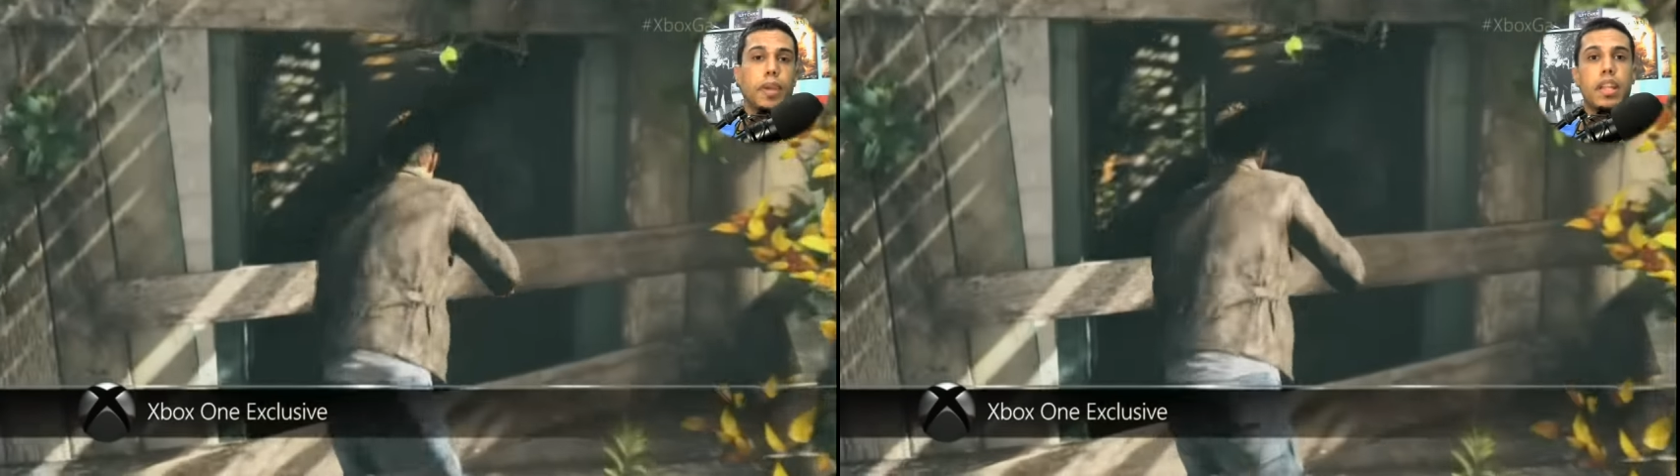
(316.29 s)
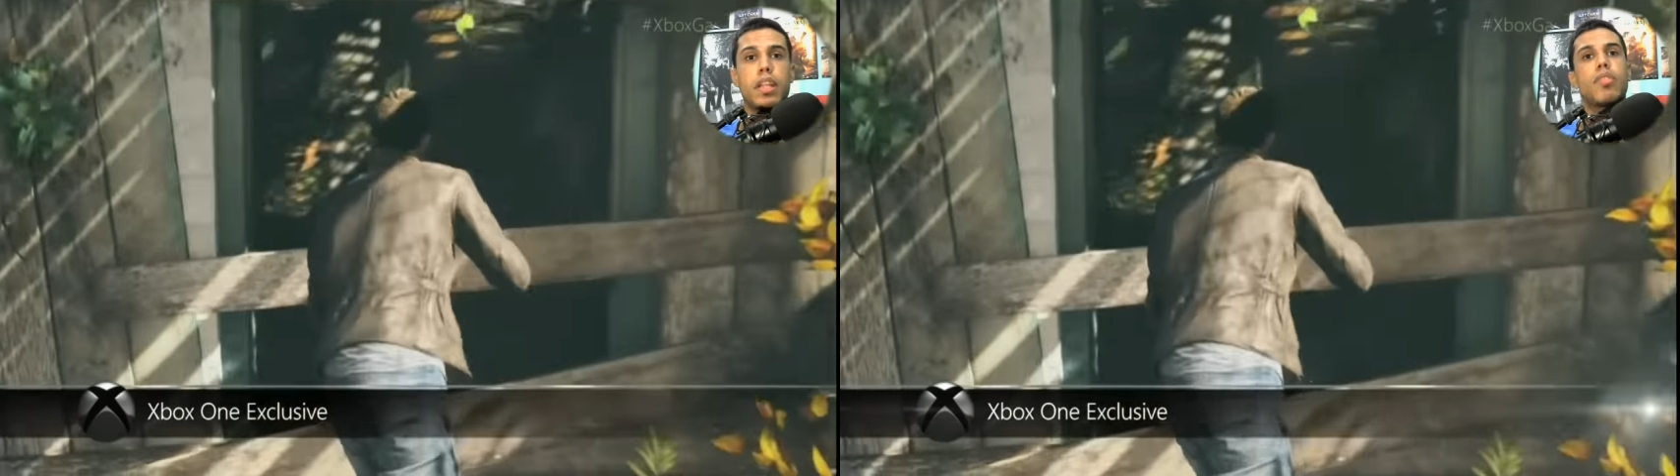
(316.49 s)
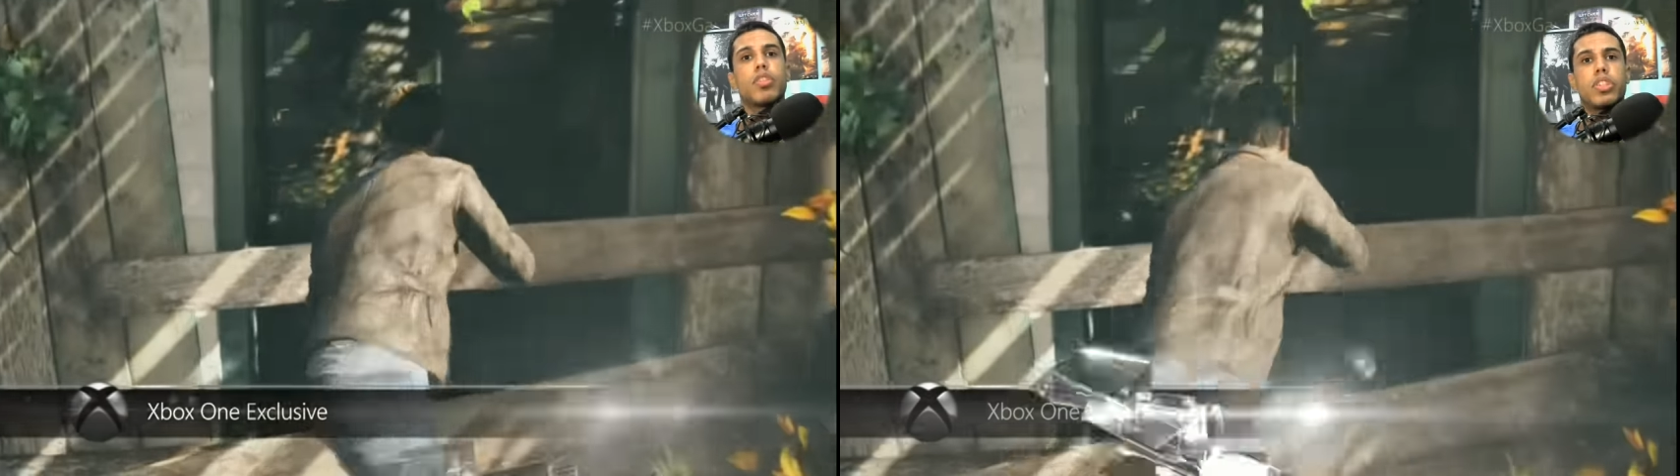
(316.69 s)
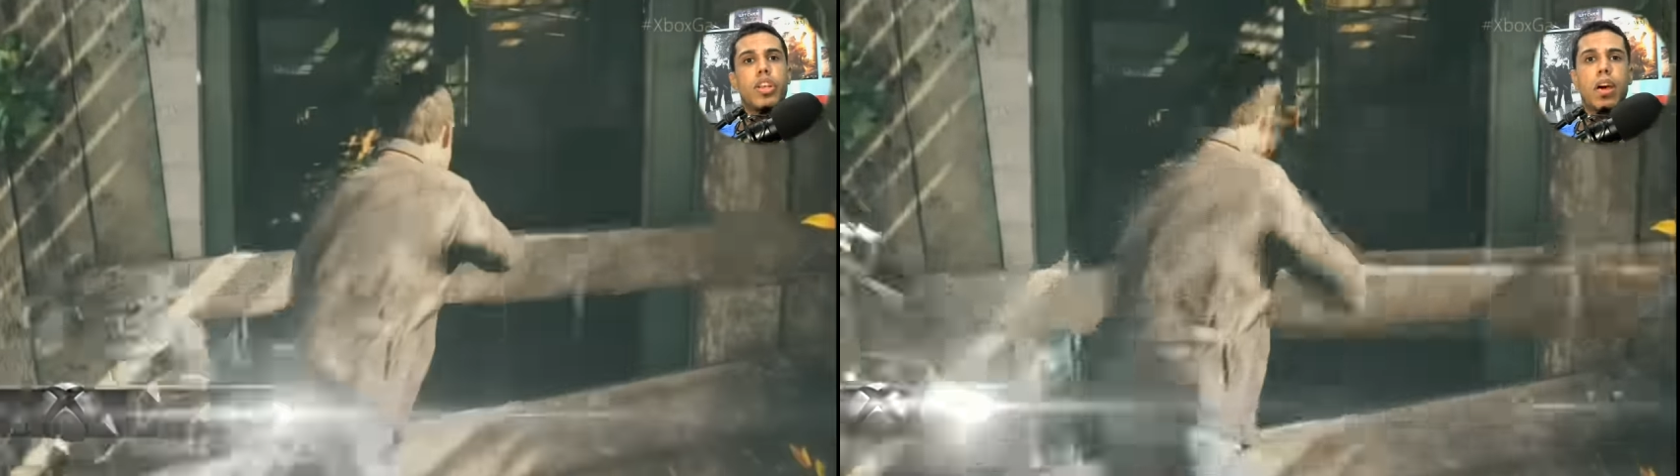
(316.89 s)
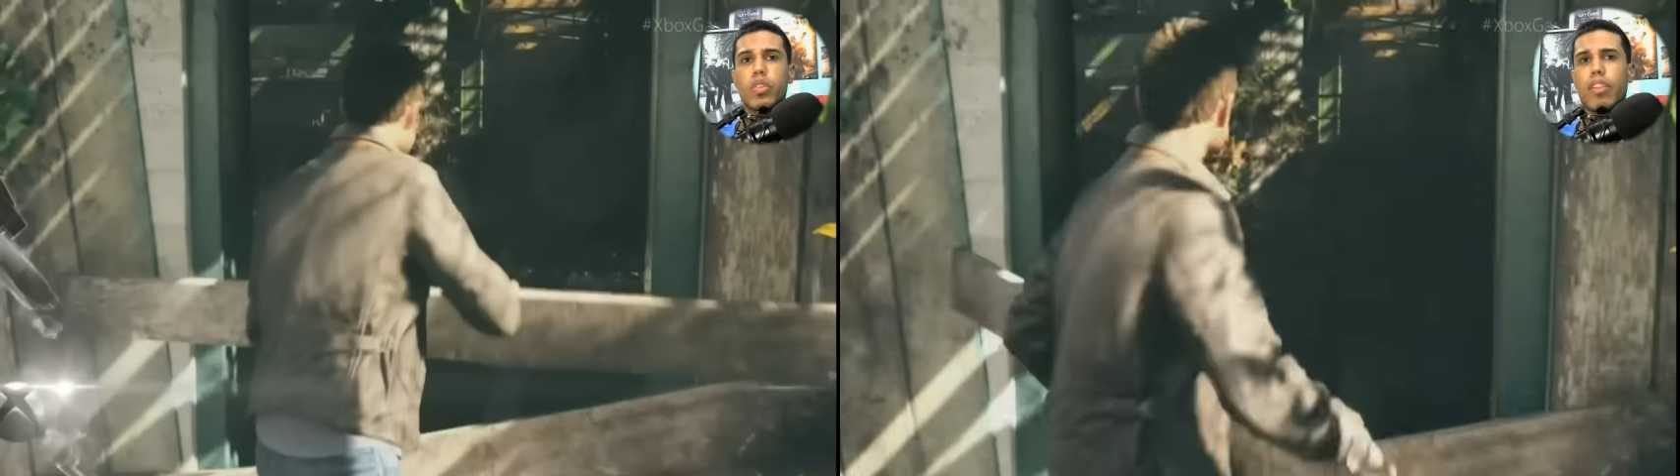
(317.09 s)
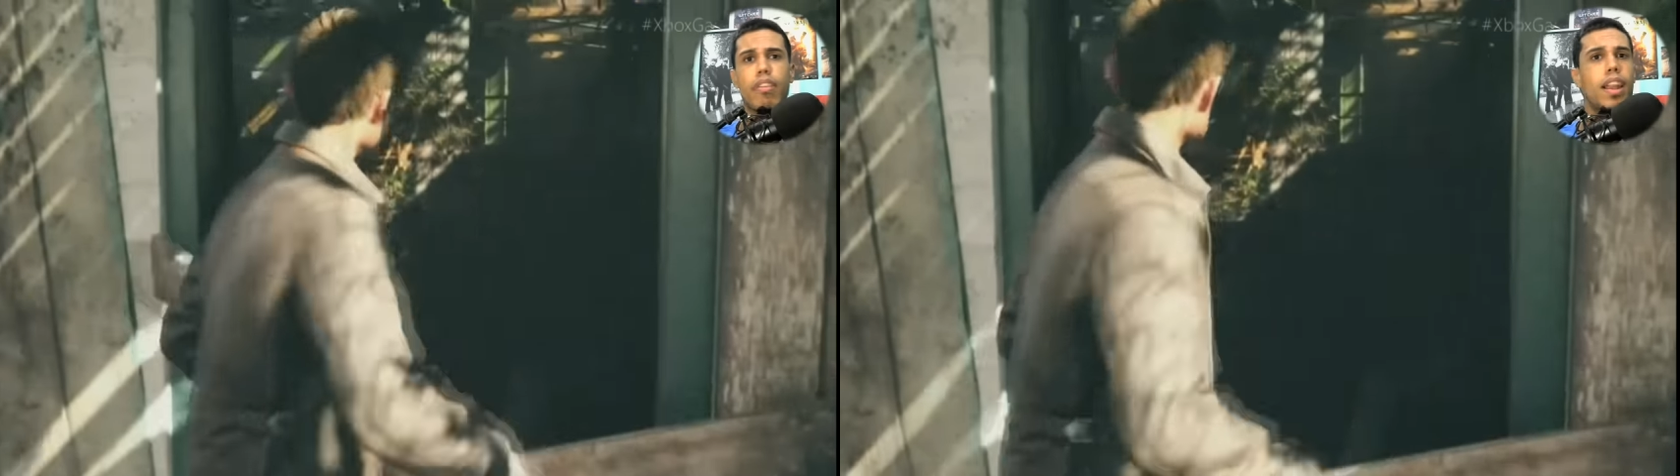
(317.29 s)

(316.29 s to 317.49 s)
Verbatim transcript: minha internet tava oscilando, tava